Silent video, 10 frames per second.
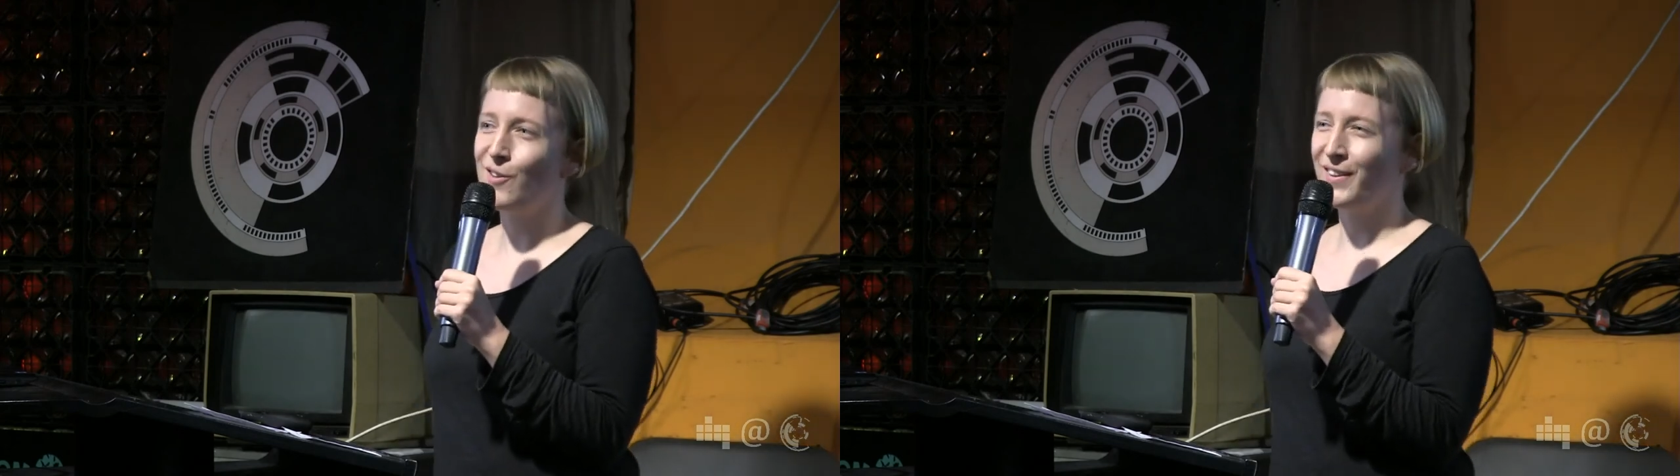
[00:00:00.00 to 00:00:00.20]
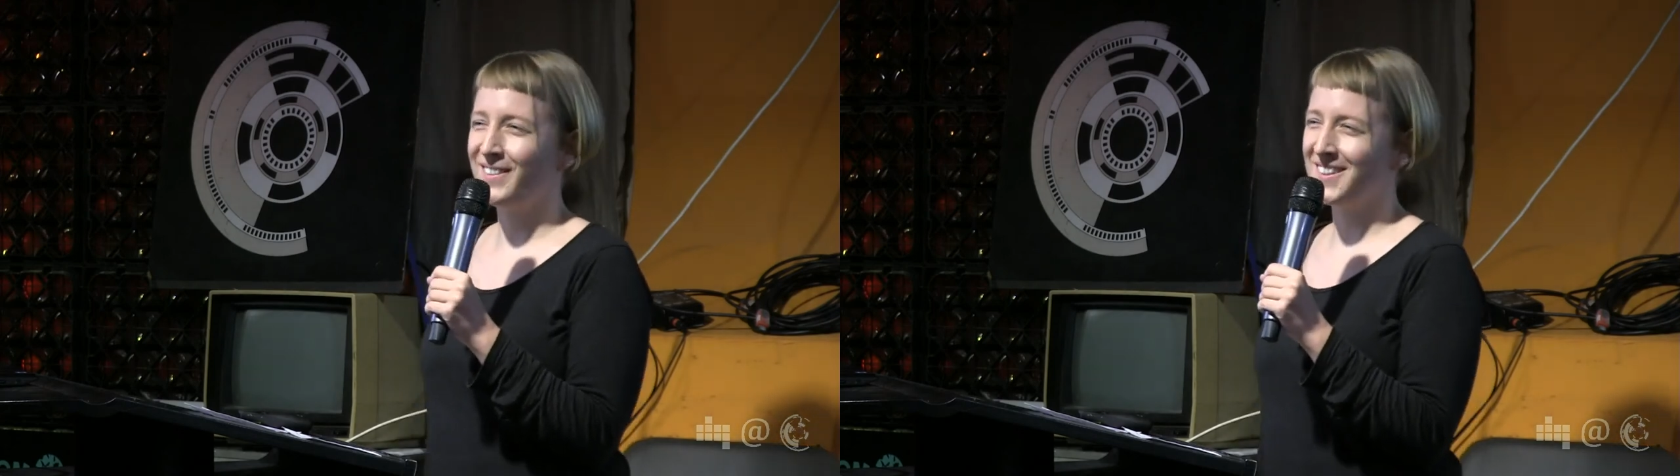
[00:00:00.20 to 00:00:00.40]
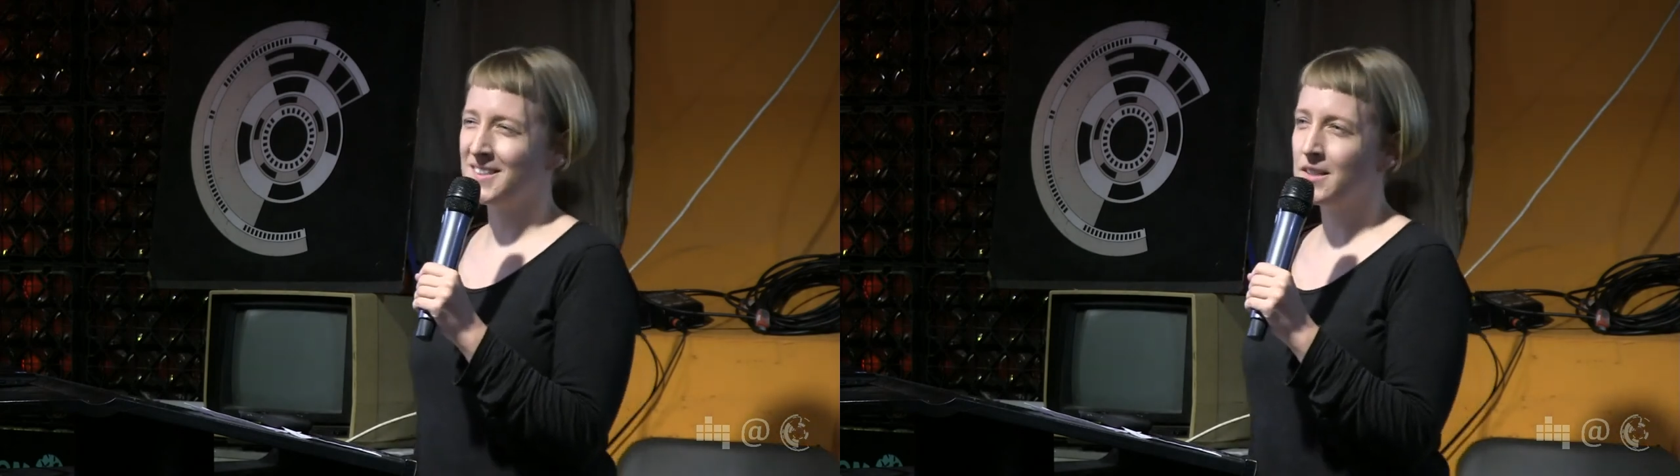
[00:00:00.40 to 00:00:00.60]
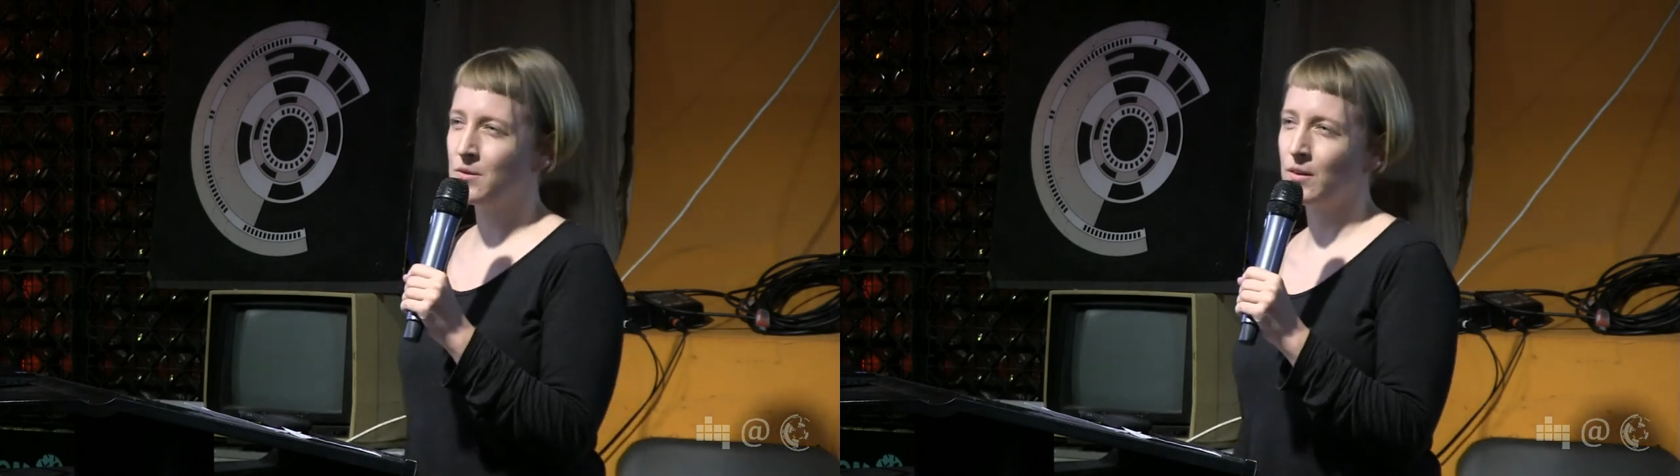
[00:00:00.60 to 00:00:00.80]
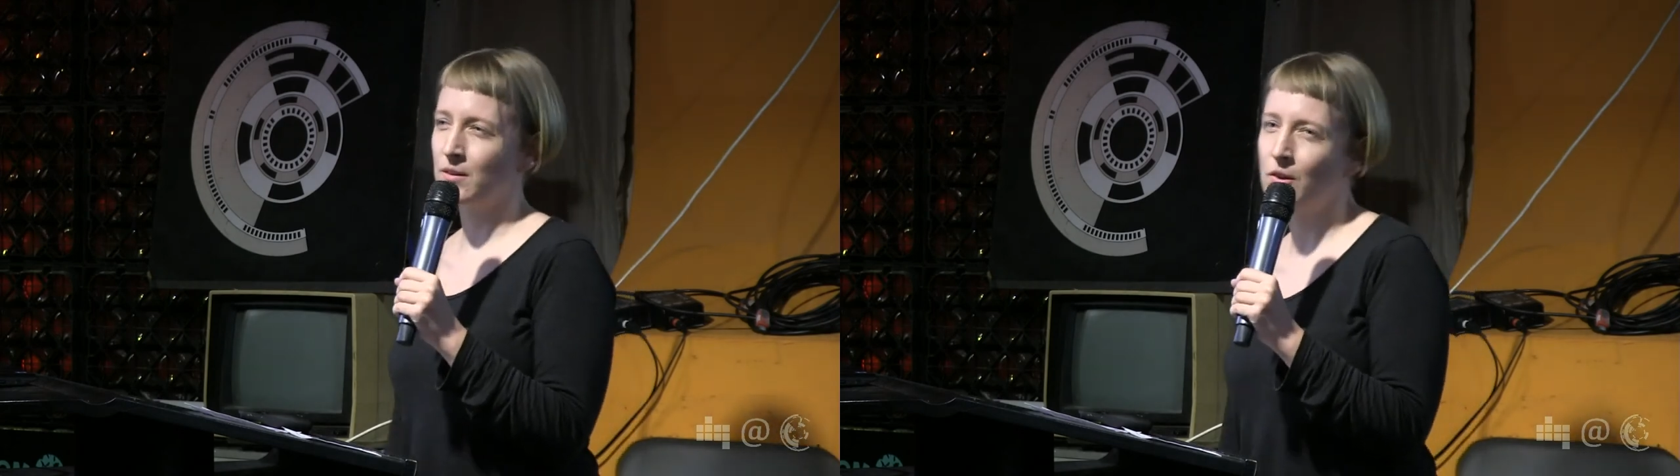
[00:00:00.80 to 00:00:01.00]
wenn das nicht
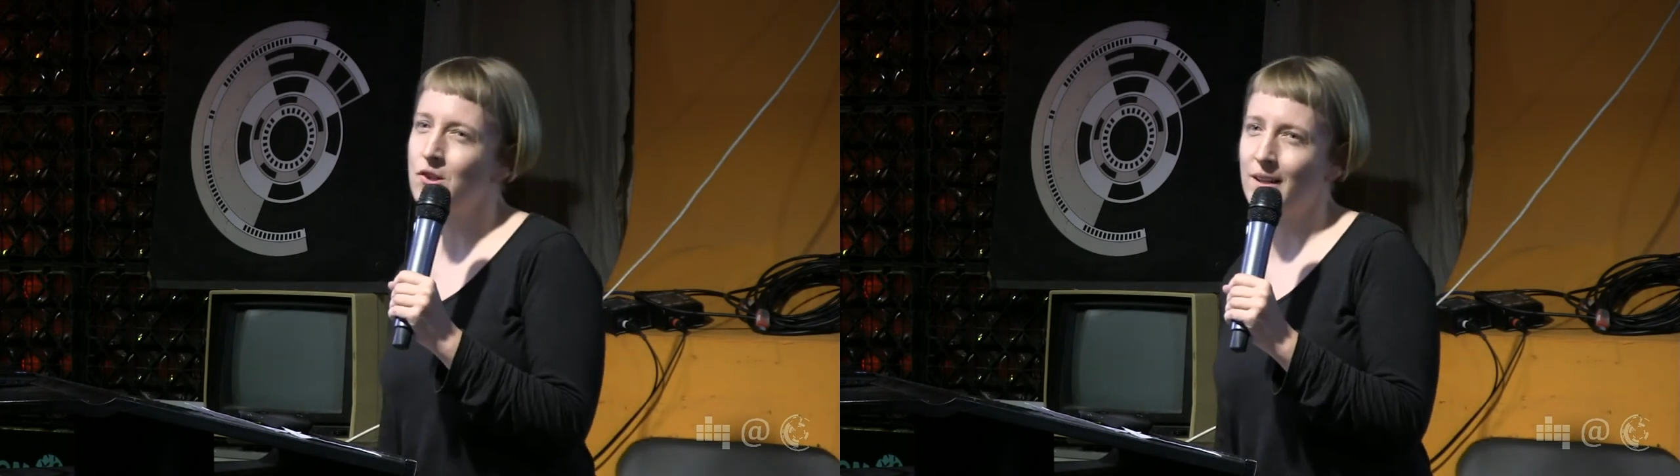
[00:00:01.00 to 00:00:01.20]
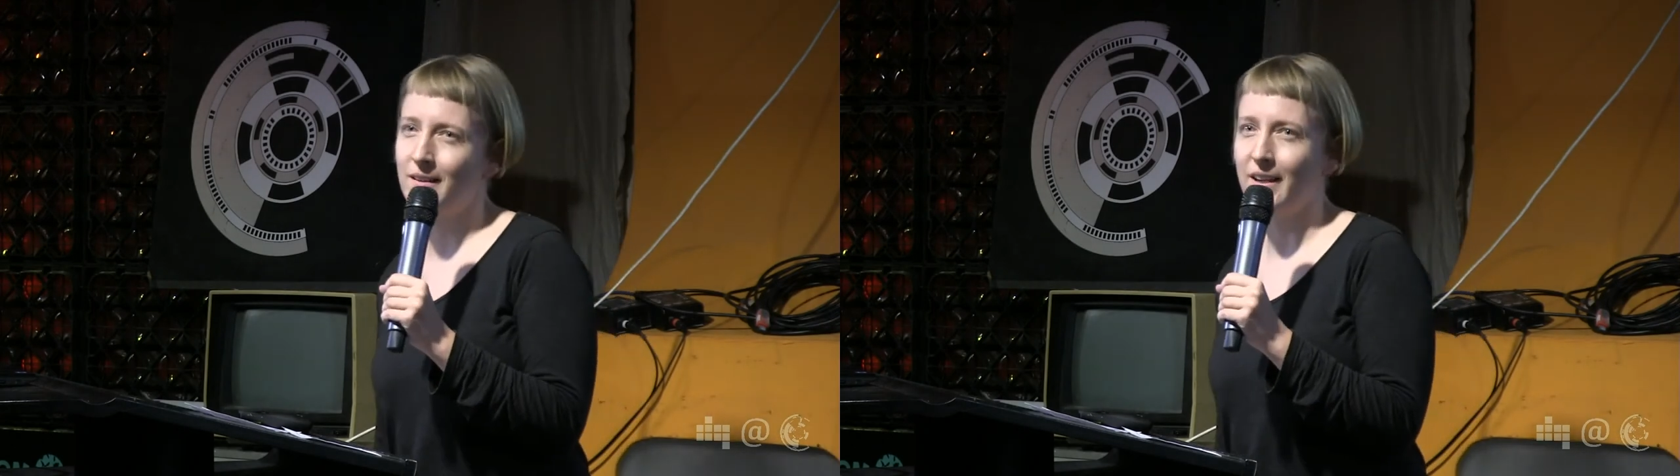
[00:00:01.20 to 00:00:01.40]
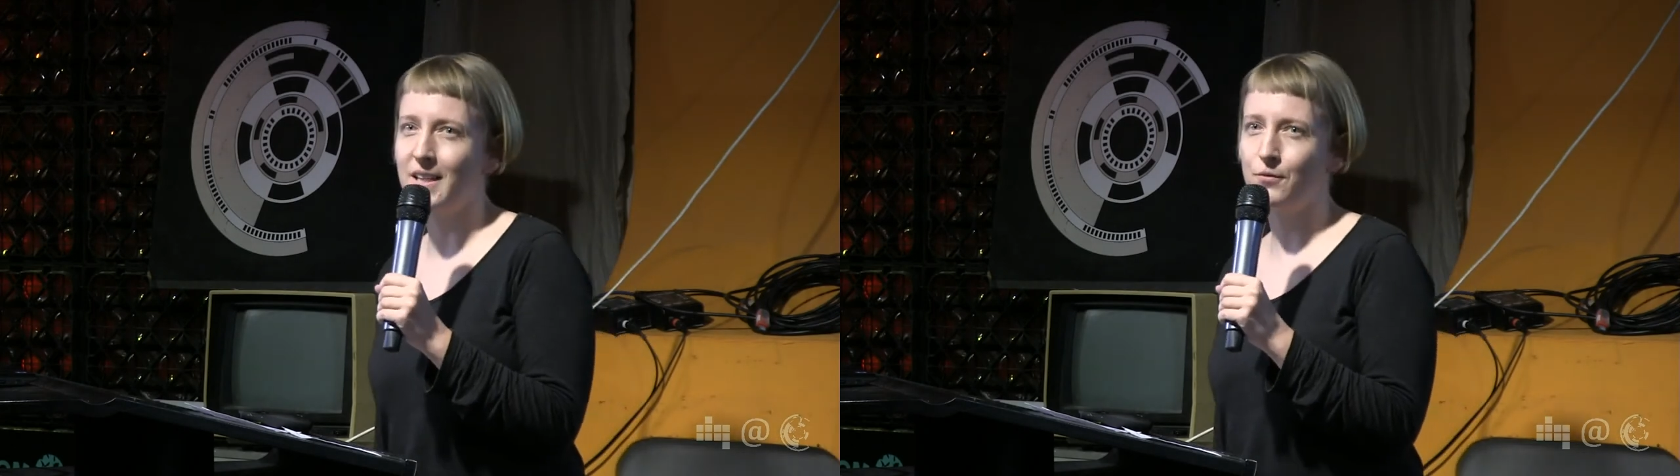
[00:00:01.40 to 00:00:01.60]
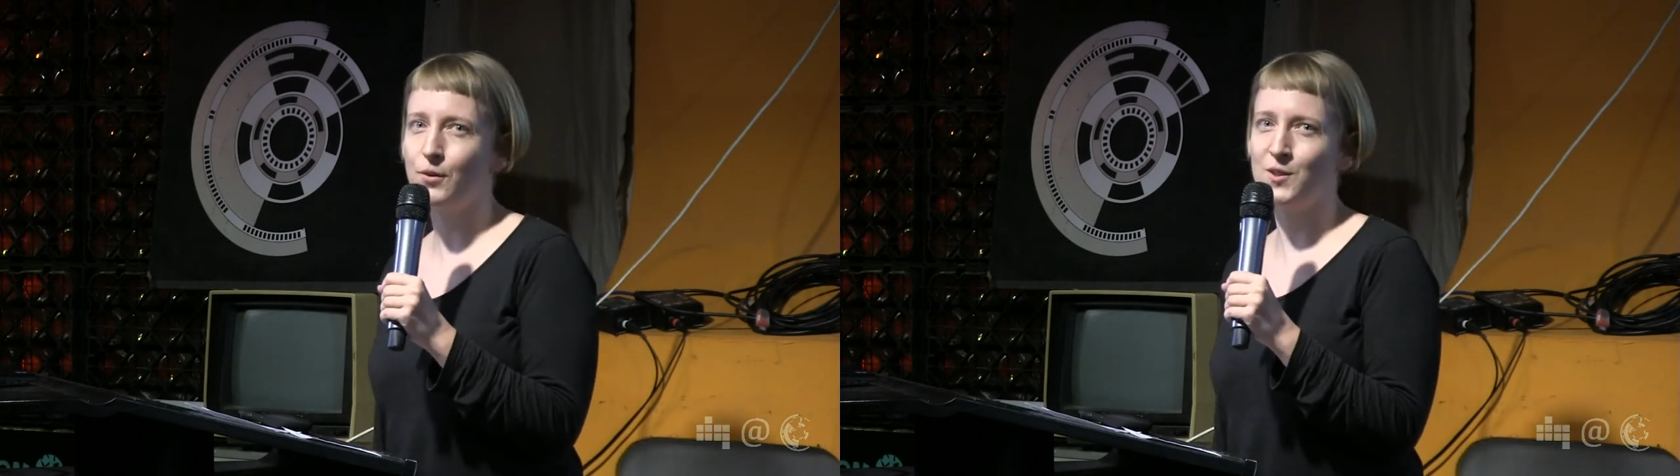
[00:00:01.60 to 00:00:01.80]
nur in Deutschland Recht wird,